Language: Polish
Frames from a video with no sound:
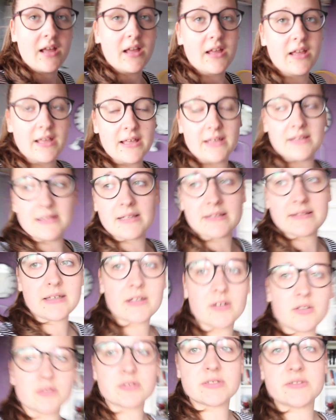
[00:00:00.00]
E,
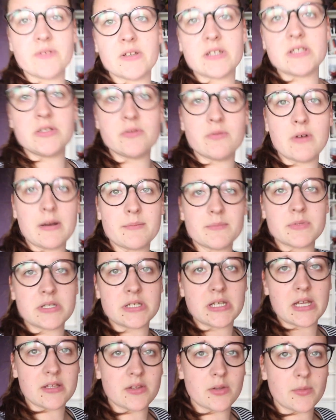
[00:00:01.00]
dlatego stwierdziłam,
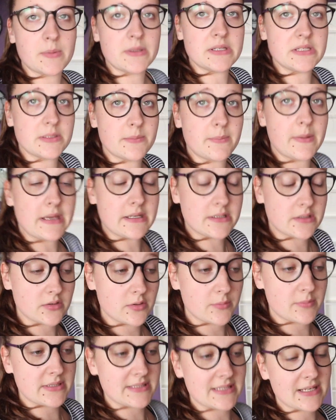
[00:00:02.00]
że to będzie bardzo
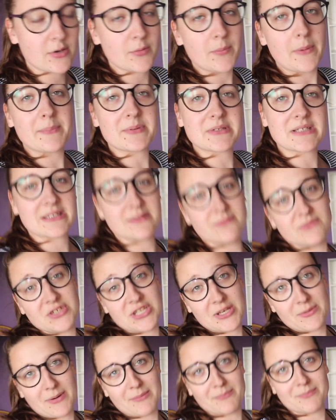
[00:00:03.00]
dobry zakup, a poza tym
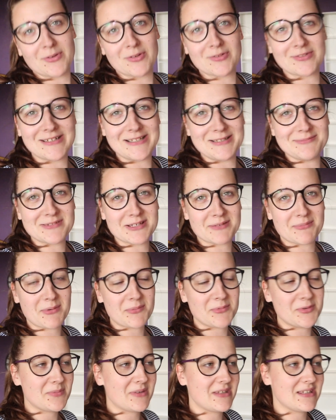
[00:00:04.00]
dzisiaj mam 5 lipca,
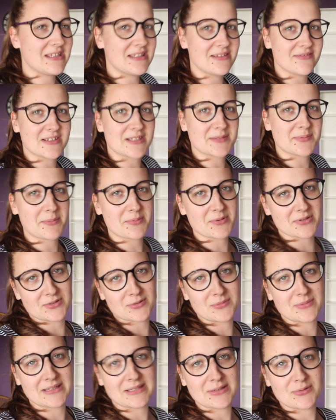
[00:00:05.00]
mam imieniny, więc po prostu
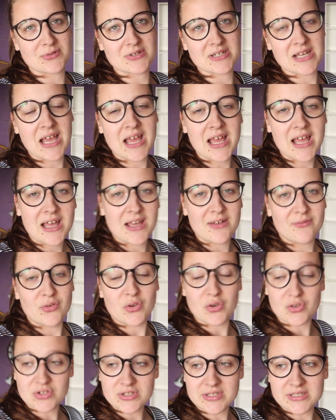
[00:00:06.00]
Mateusz
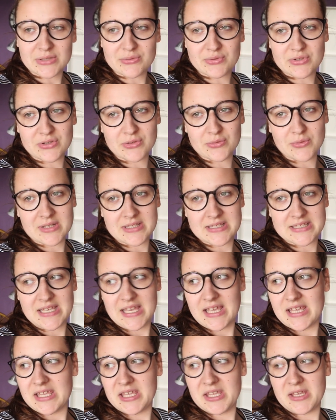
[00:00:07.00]
wykorzystał
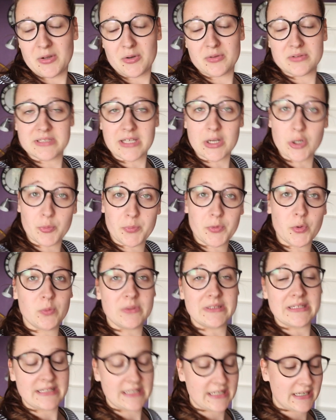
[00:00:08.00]
sytuację i zakupił mi
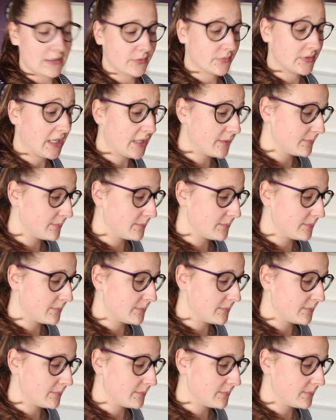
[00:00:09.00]
ten regał na